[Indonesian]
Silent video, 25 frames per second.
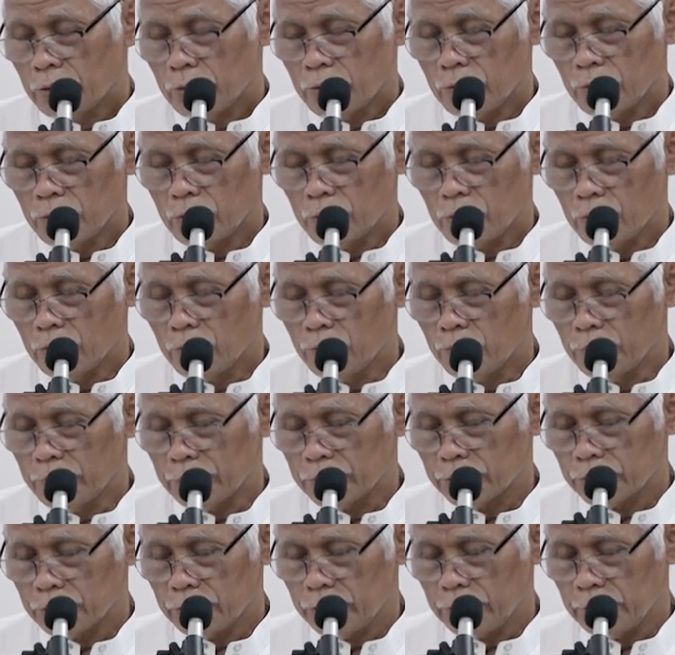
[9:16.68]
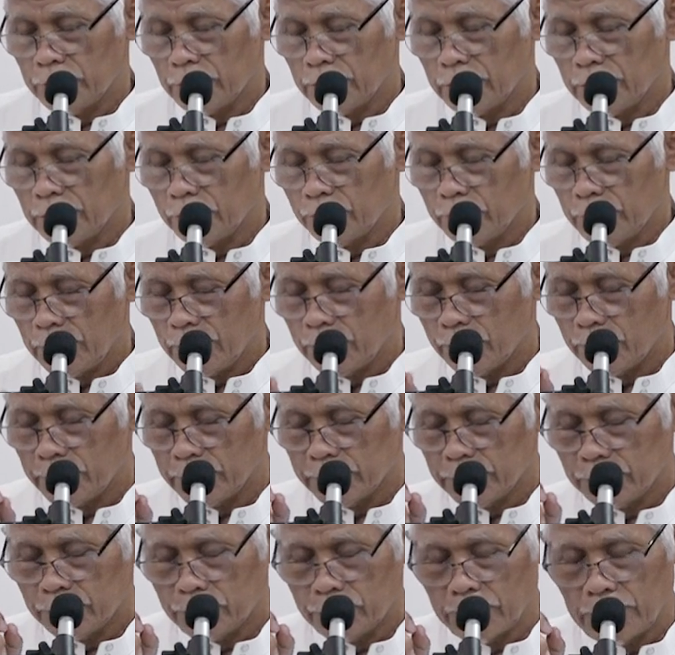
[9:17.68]
Allahumma salli ala
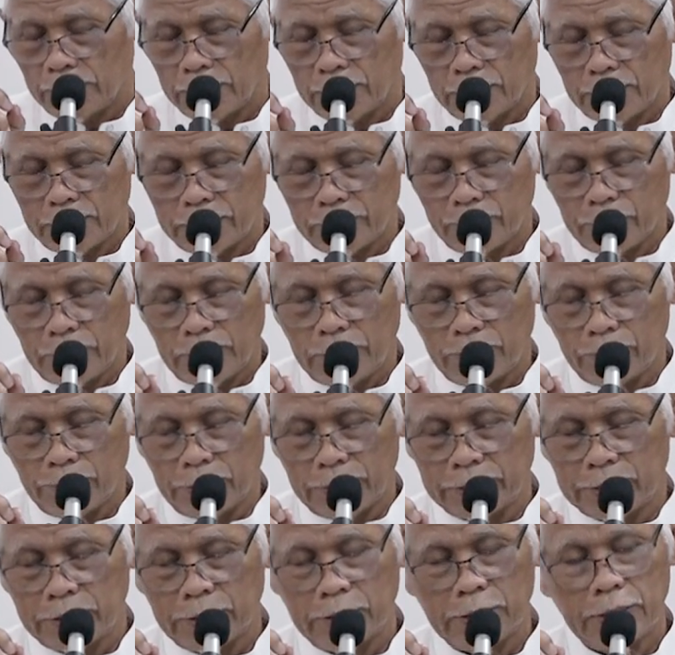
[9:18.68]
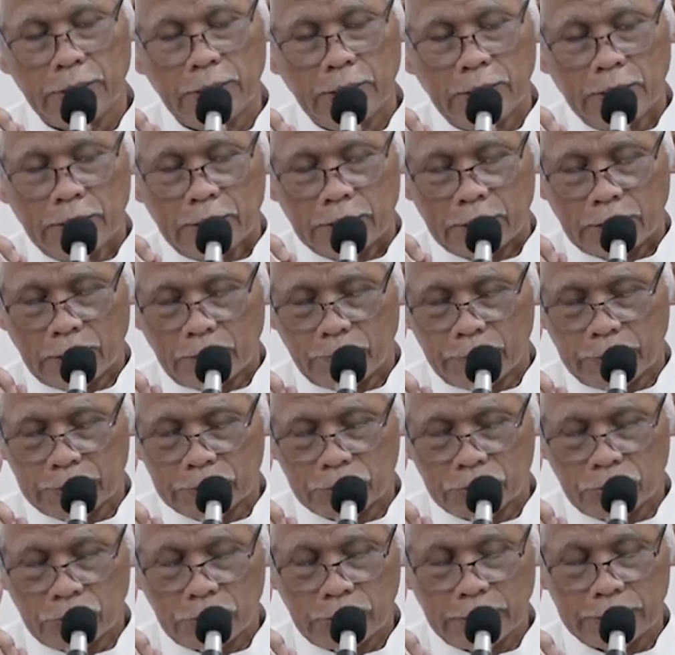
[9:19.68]
Muhammad wa ala ali Muhammad kama
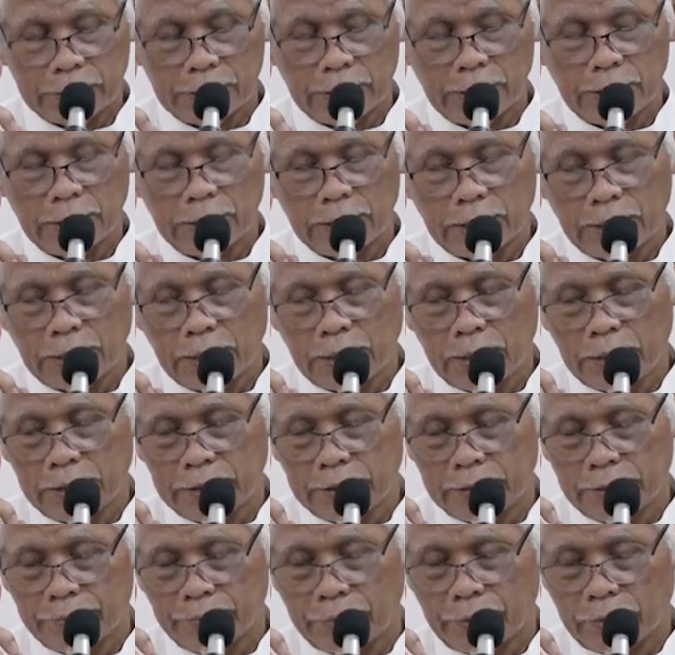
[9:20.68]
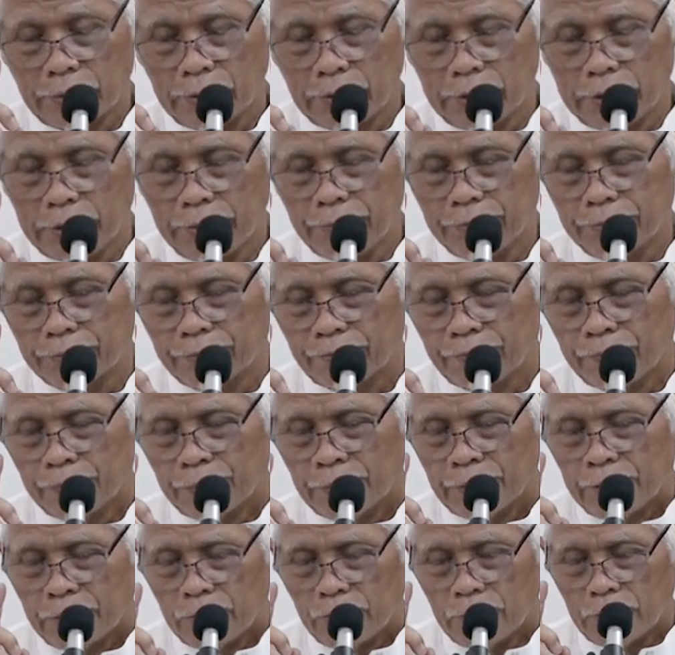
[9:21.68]
sallaita ala ali Ibrahim
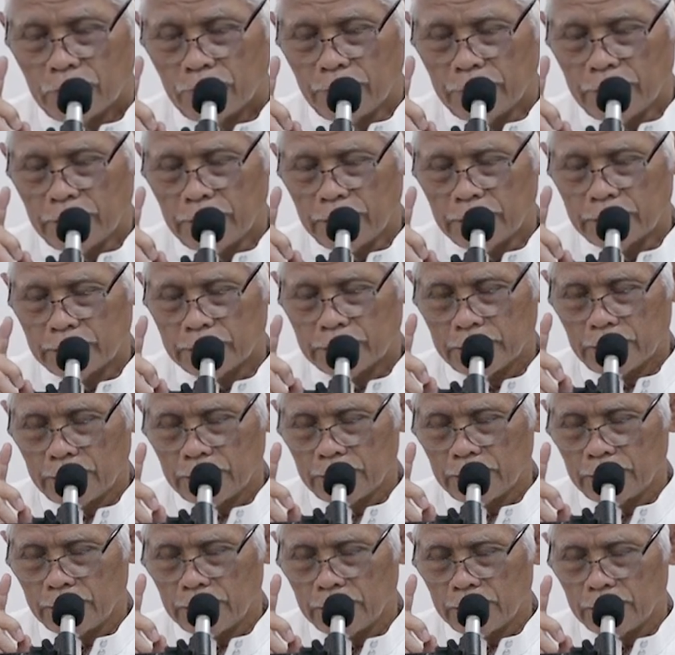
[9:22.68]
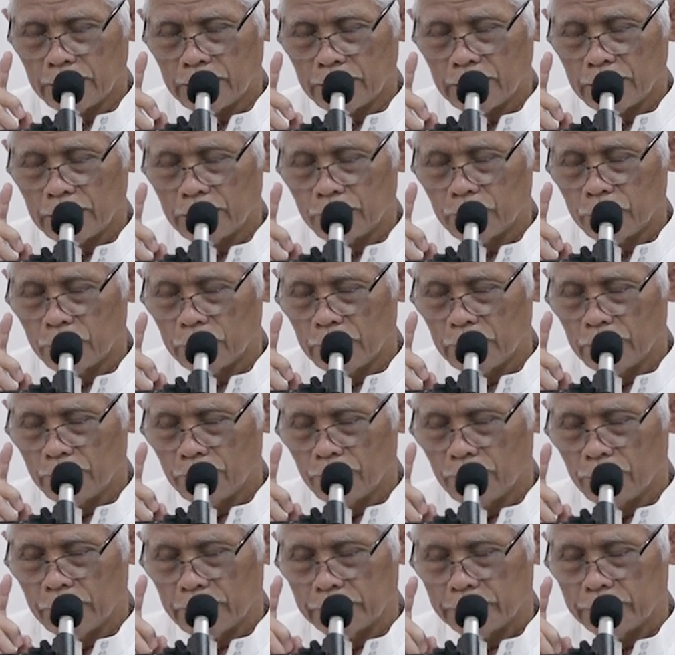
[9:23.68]
wa barik ala
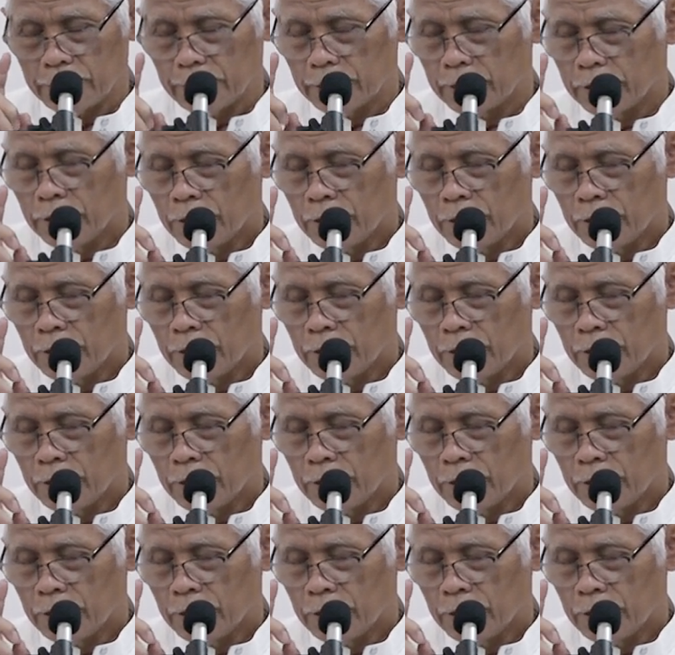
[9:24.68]
Muhammad